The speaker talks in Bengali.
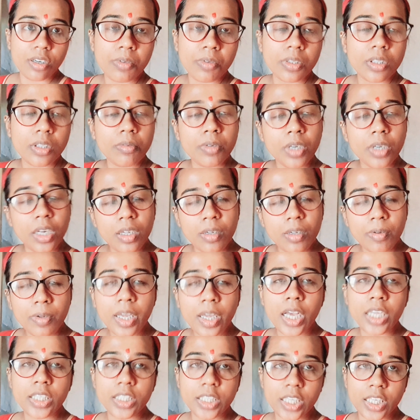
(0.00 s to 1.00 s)
মধ্যে বেরাবে
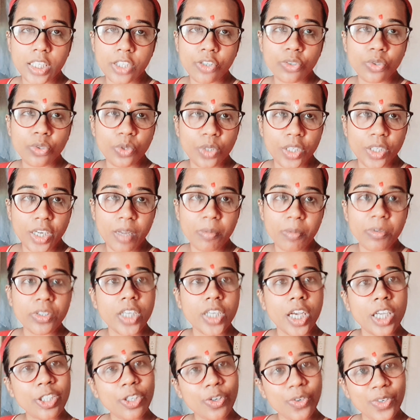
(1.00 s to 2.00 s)
আজকে যেহেতু নিরামিষ
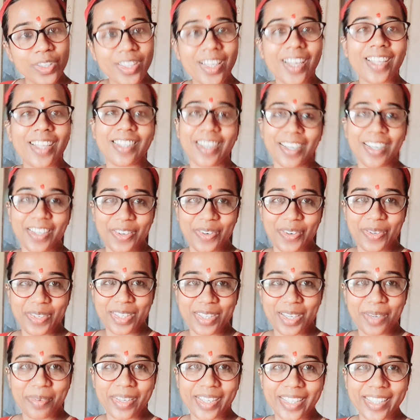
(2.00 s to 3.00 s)
আশা করি তাড়াতাড়ি হয়ে
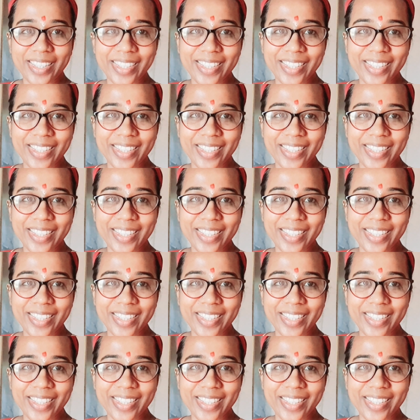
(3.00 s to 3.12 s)
যাবে